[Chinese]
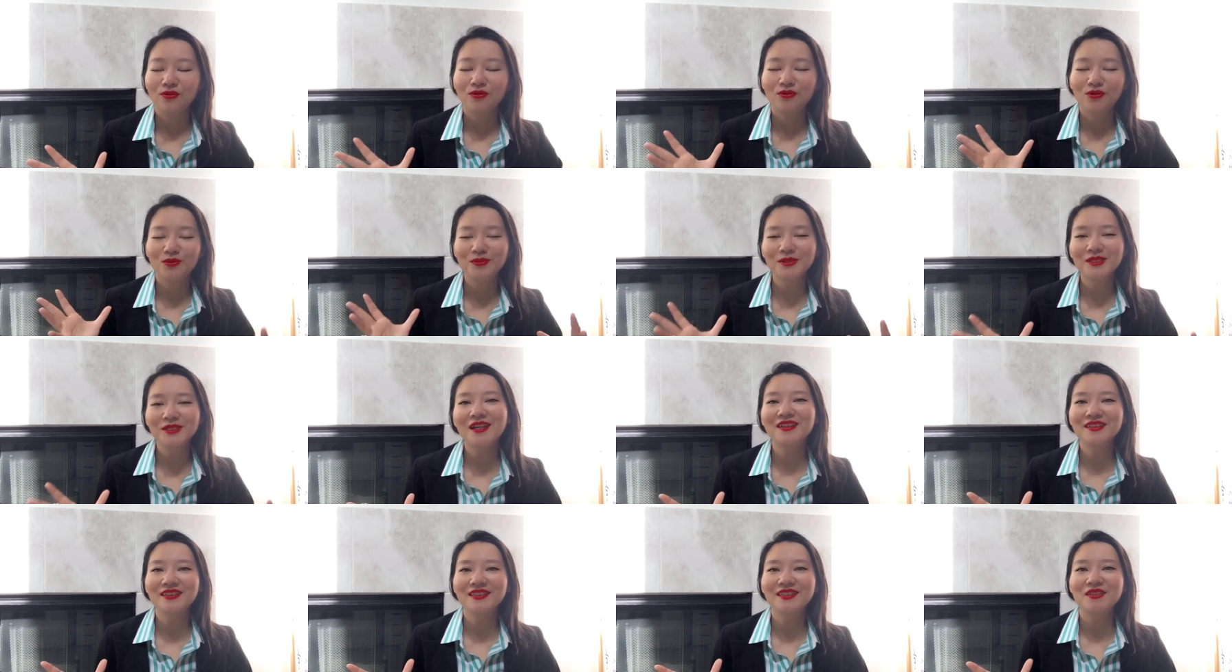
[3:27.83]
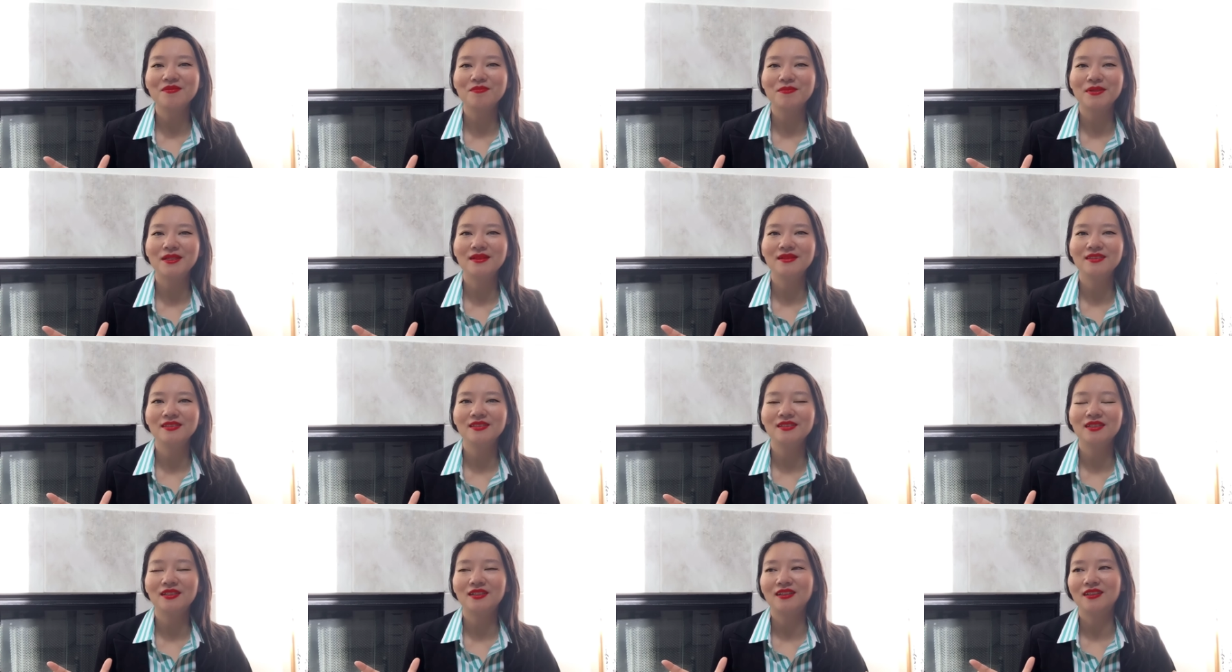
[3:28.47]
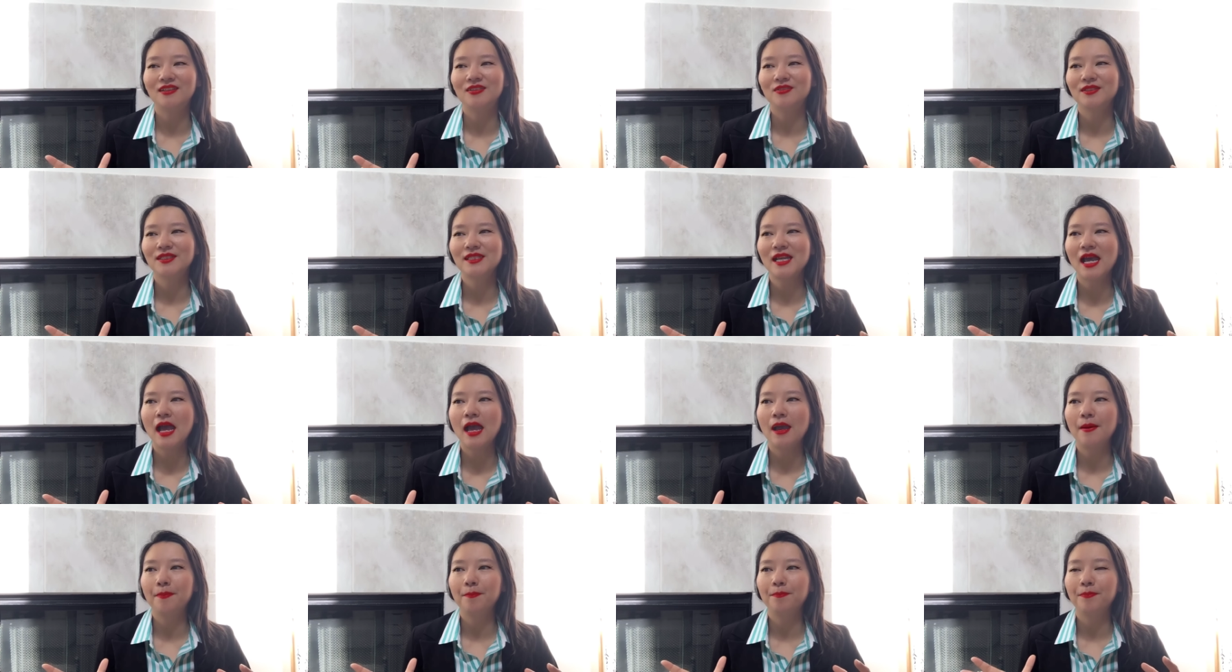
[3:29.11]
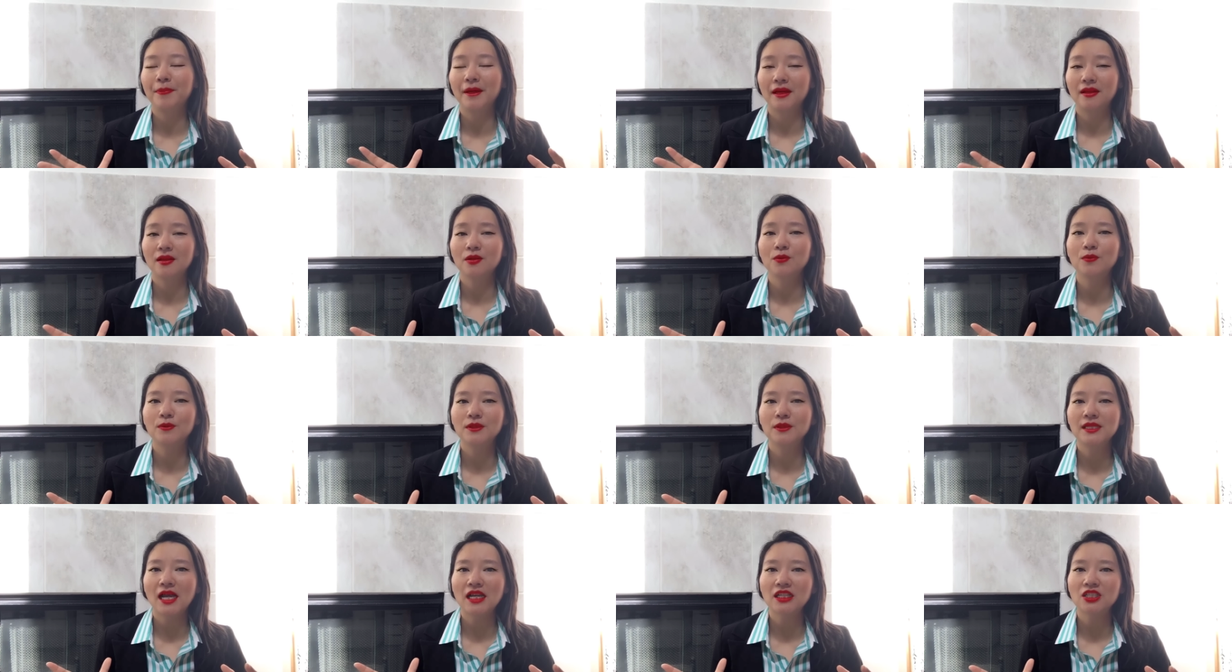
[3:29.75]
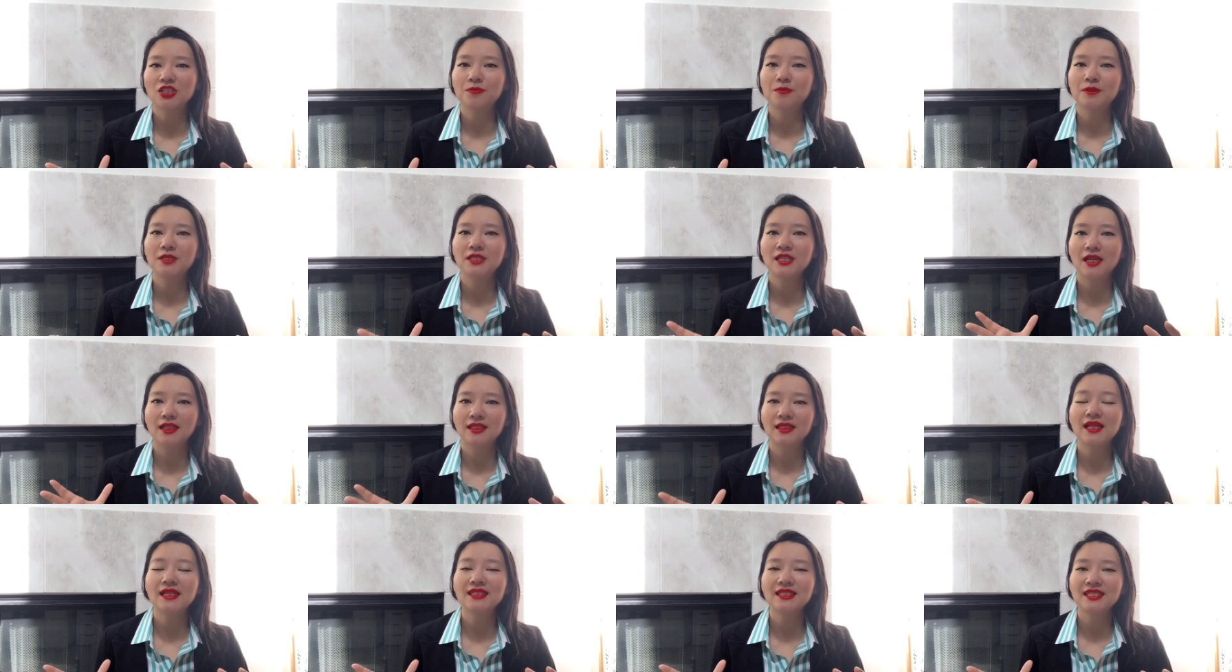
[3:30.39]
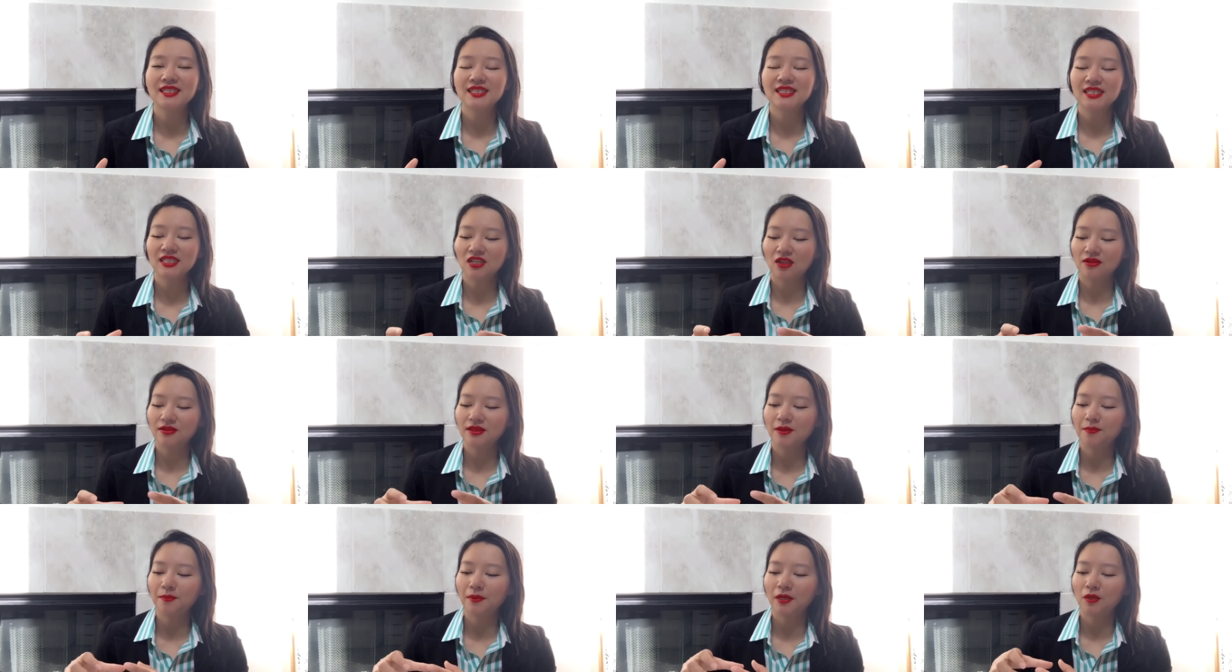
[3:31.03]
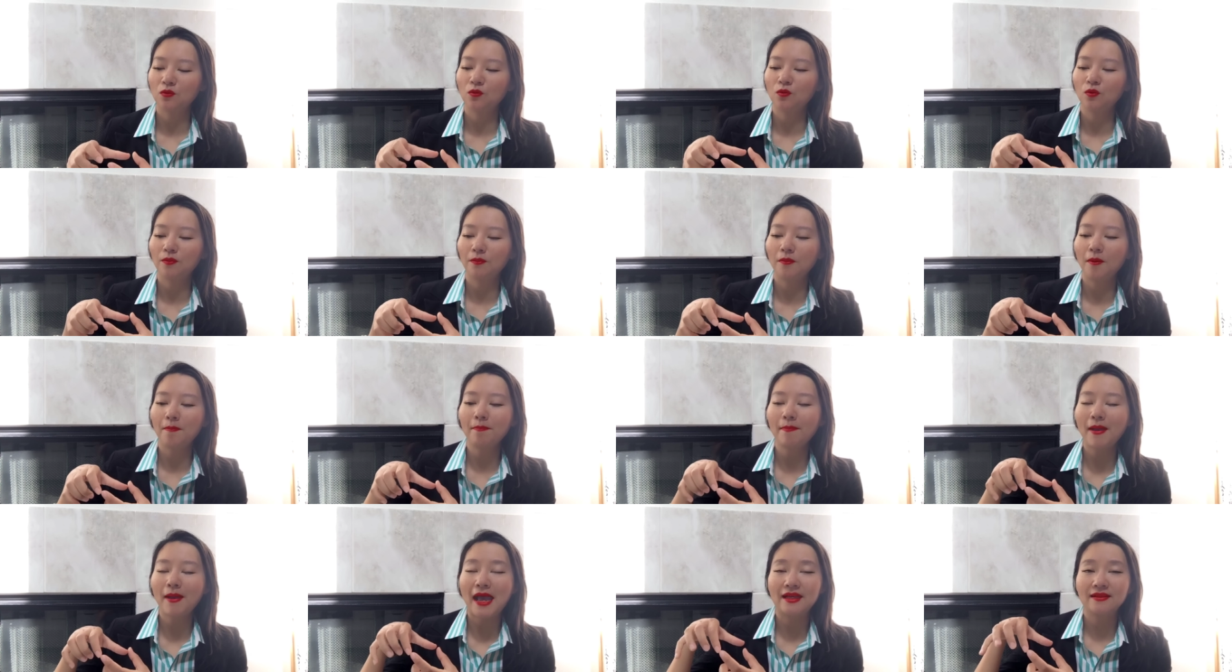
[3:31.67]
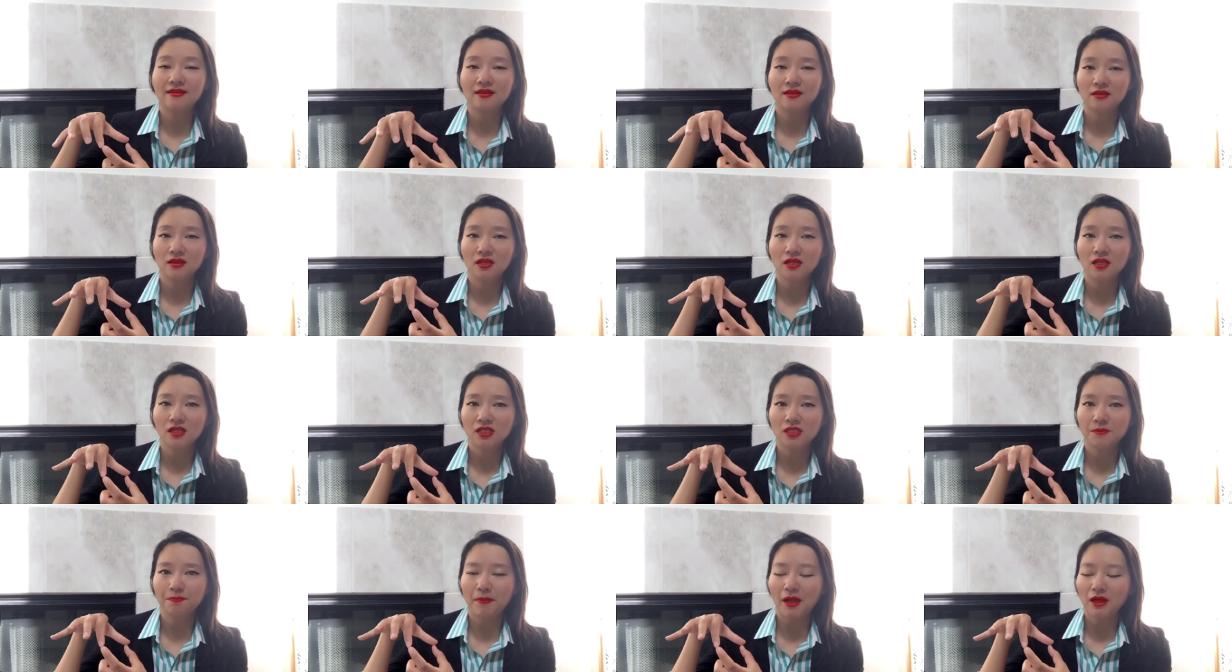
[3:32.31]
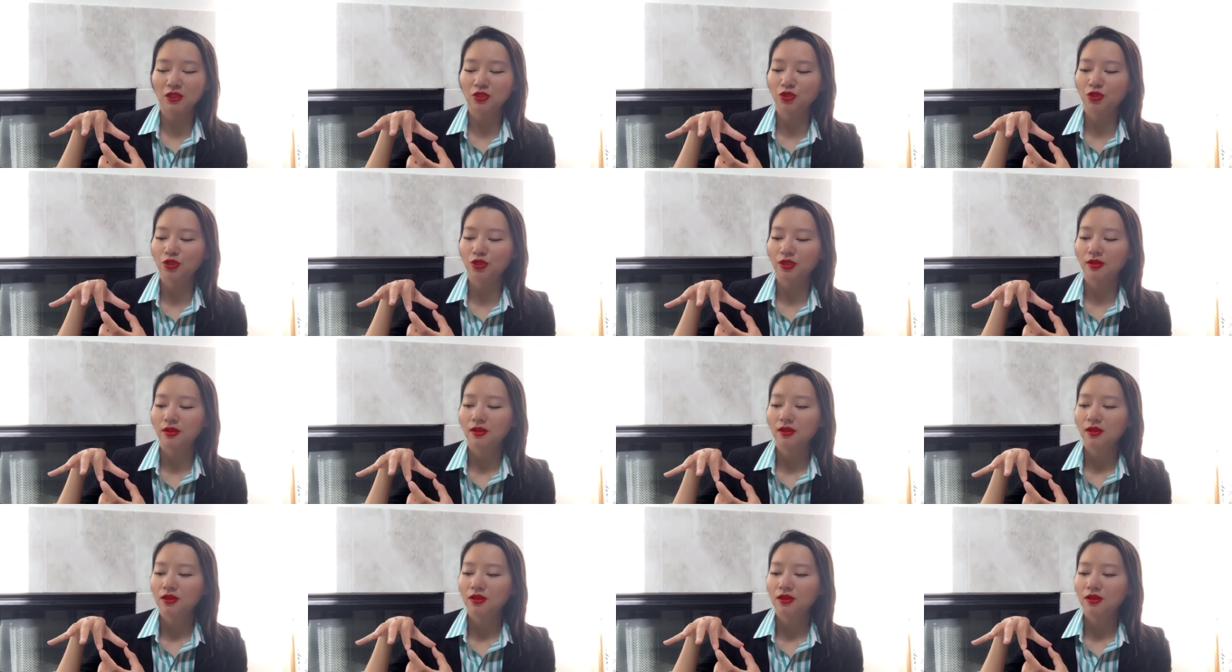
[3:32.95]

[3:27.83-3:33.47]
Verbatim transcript: 我不知道你们呃在别的国家是不是这样，但是至少在美国我们买的那个 sponge